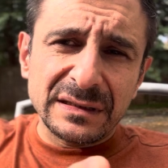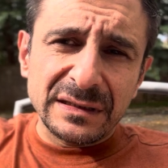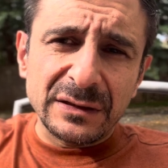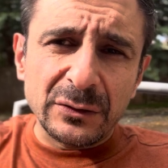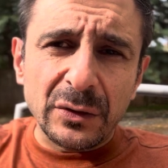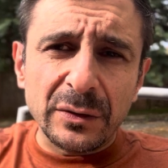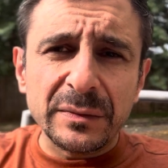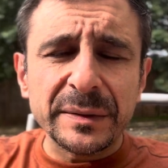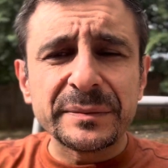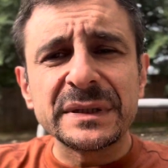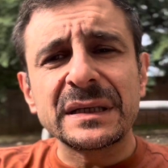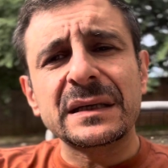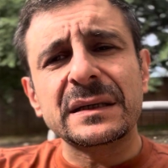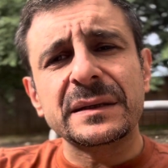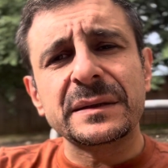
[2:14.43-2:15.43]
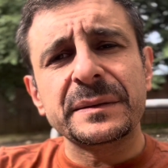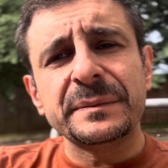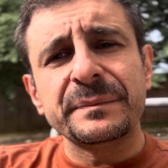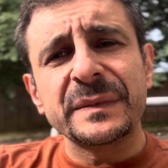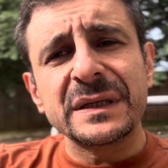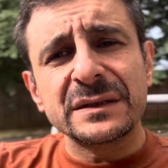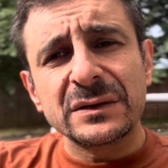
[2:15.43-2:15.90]
ان هم بي آه،
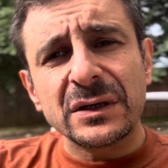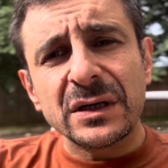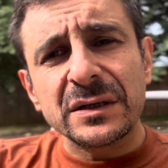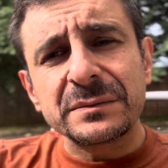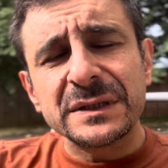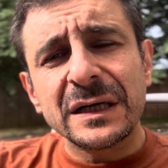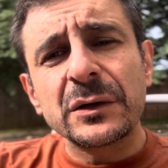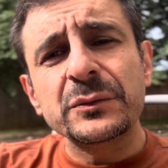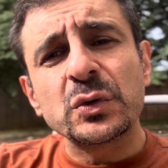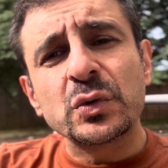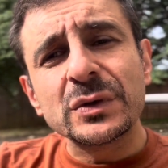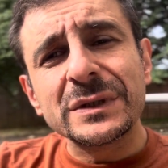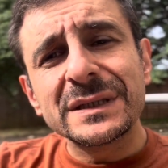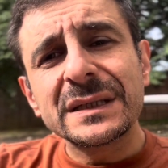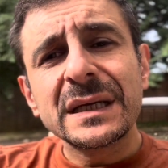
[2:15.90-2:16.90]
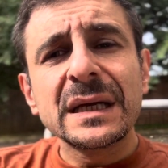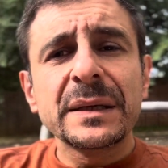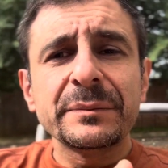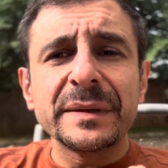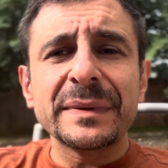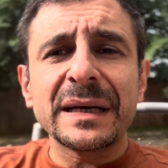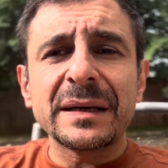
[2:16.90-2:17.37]
الادخار بتاعهم بيكون ايه
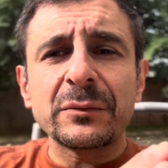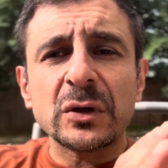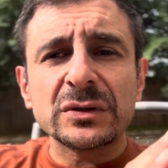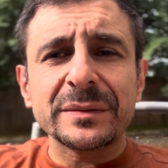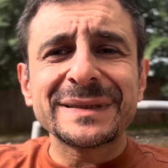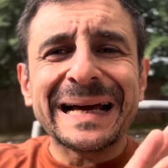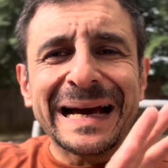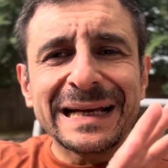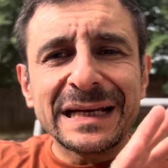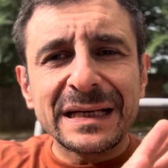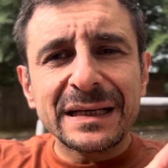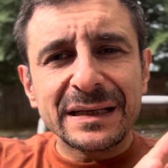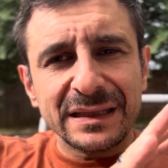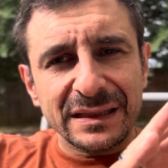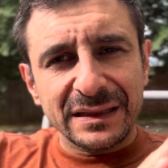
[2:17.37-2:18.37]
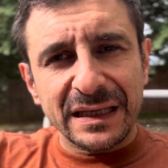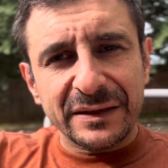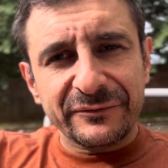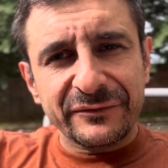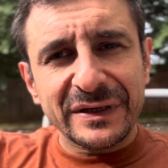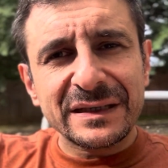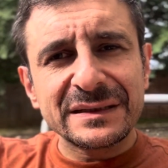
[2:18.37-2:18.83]
بيبقى معتمد على الذهب
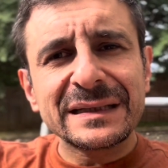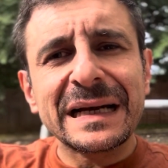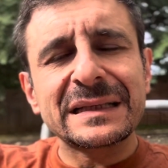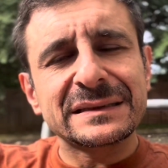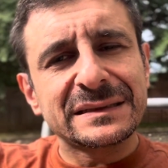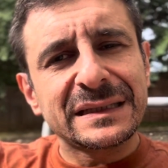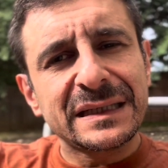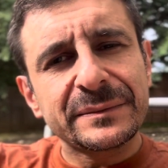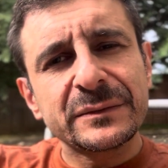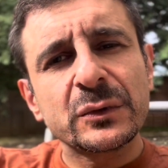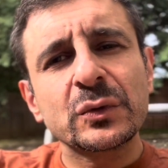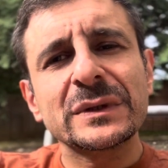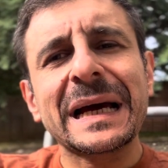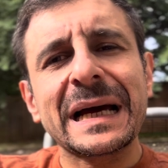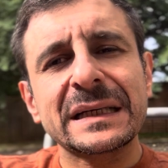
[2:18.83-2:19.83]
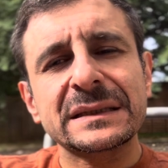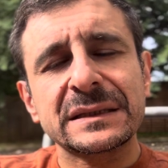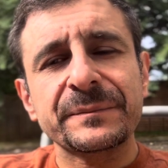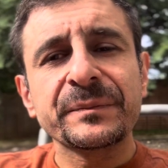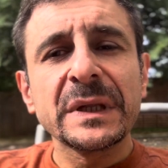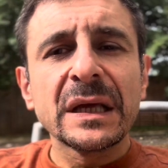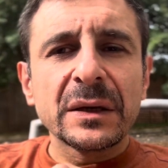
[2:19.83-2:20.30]
فخليك على الذهب وده احسن
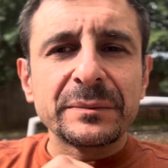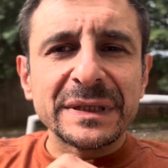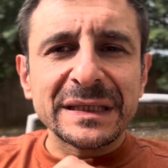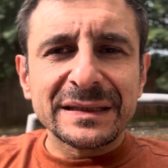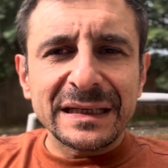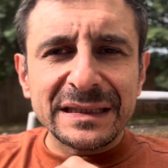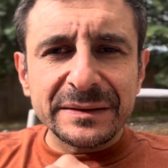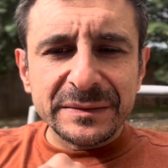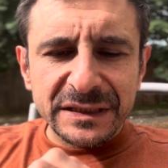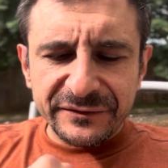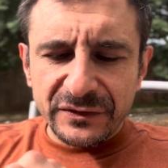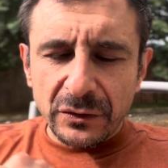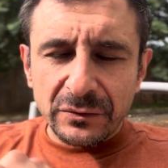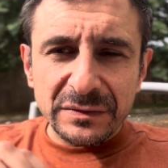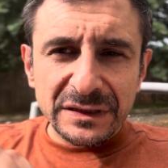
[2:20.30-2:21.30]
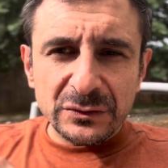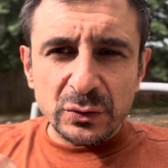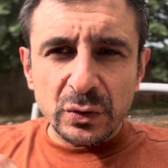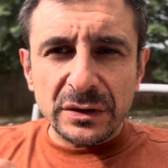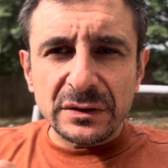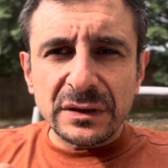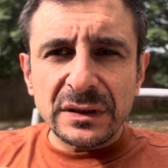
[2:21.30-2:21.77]
نتكلم ليه في عملات
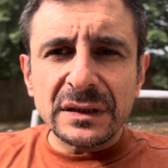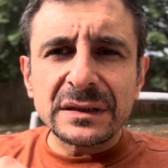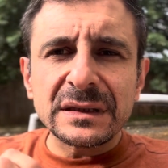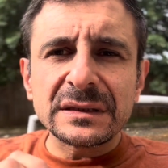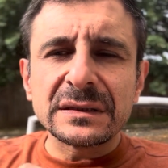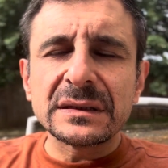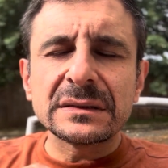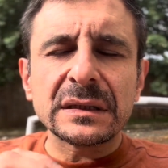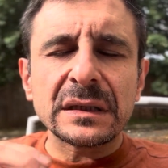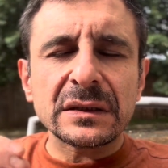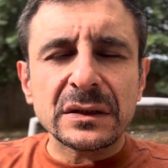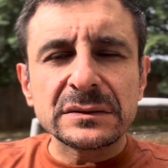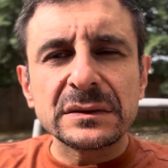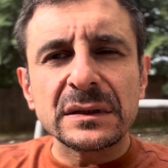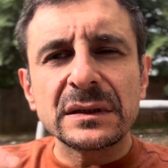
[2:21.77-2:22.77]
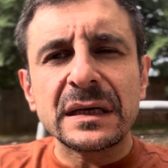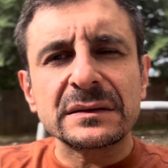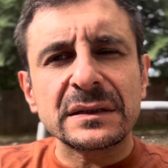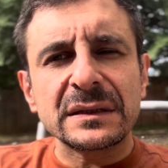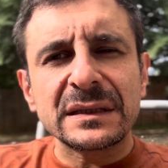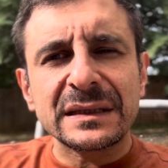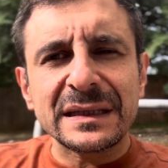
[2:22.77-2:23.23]
صغيره لان اذا لا قدر الله
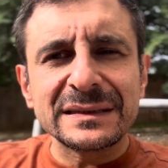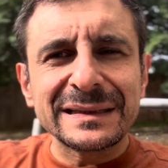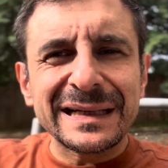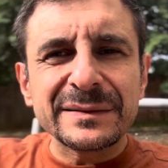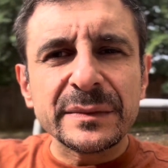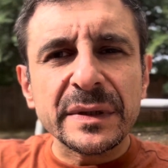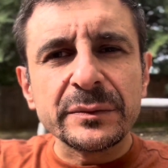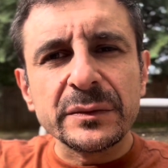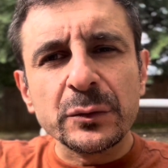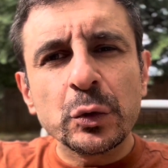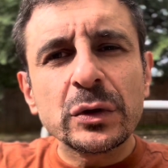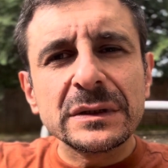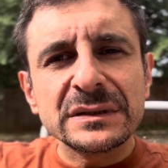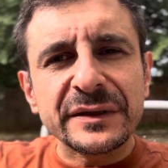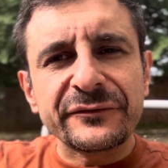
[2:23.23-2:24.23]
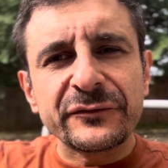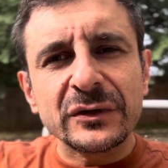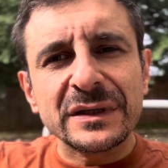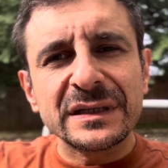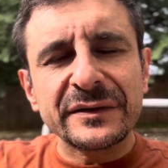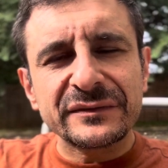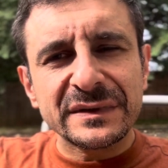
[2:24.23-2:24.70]
حصل لك اي ازمه من ممكن ان انت
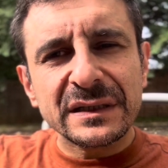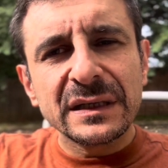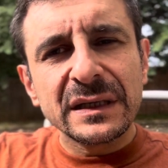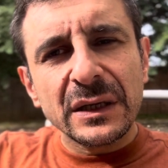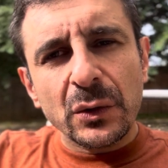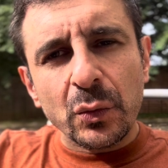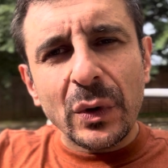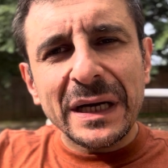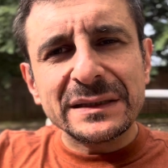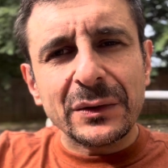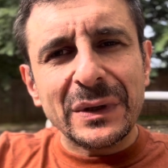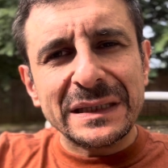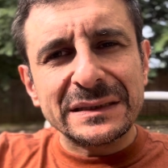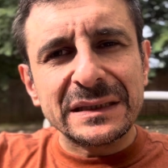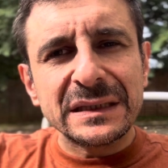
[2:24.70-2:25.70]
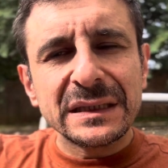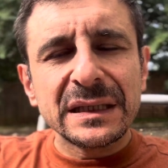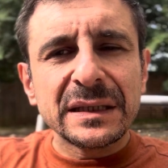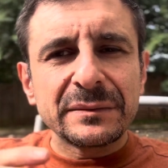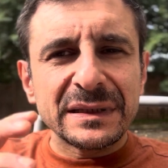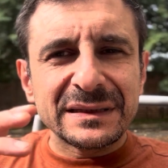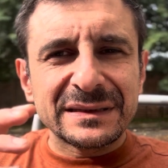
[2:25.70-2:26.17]
تفك نفسك واحده واحده
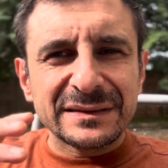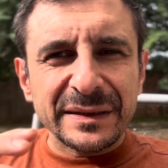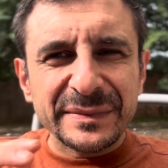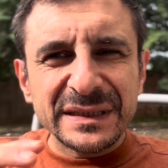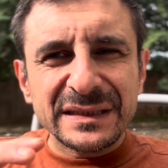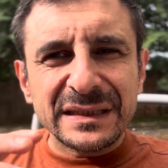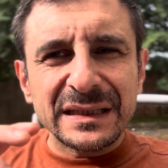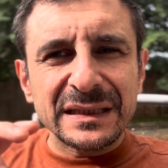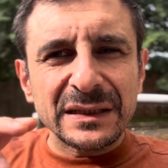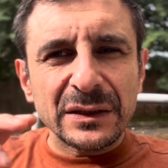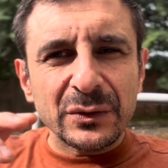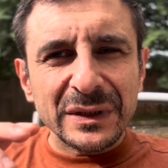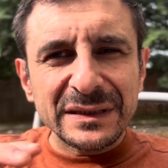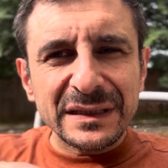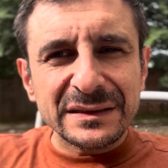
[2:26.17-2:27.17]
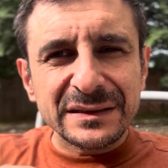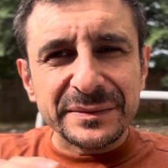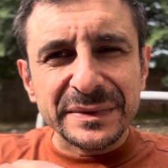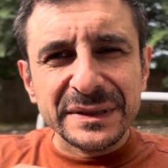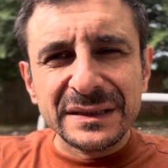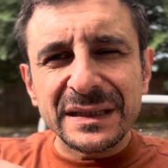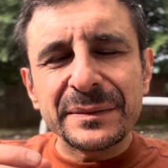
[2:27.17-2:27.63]
السبيكه لو هي
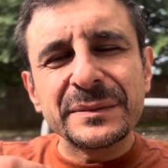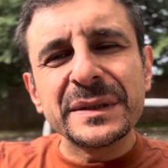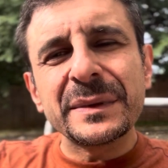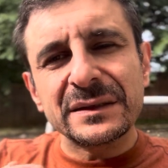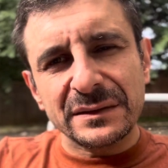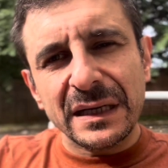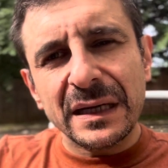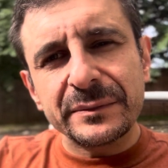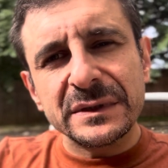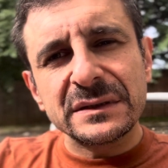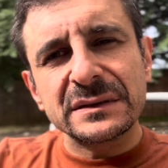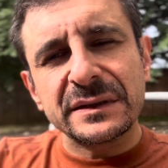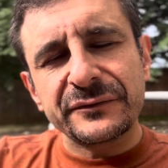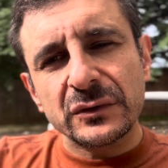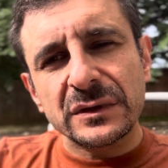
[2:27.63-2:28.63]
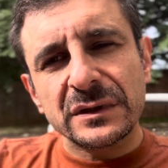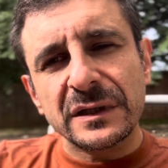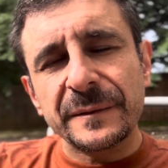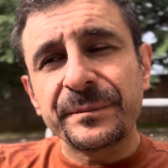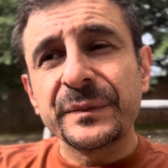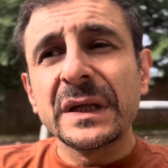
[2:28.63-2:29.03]
كبيره بيبقى صعب ان انت تفكها